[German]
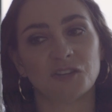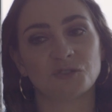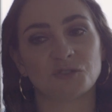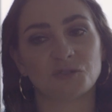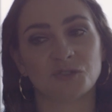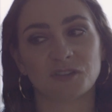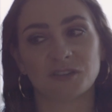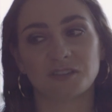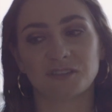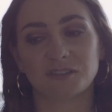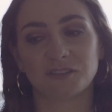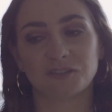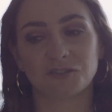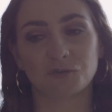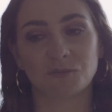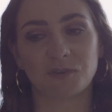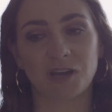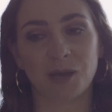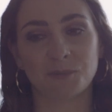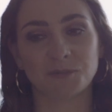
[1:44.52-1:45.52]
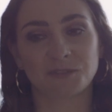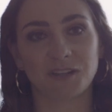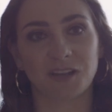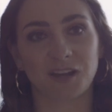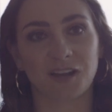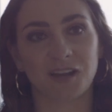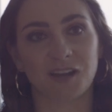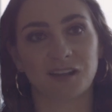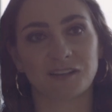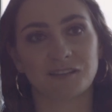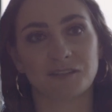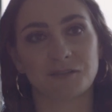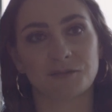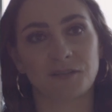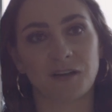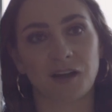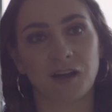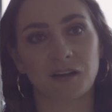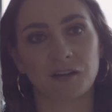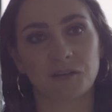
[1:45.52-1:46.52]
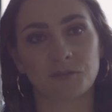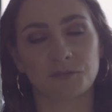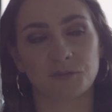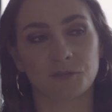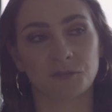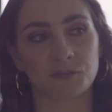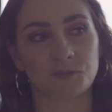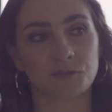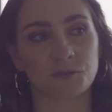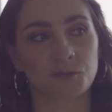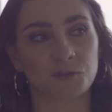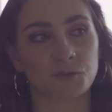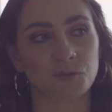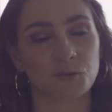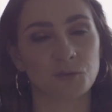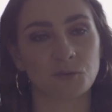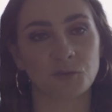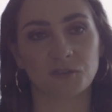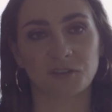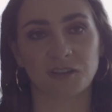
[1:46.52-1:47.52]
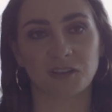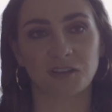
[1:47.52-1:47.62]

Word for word: Tunnel in so einem Hamsterrad gefangen von, von Druck,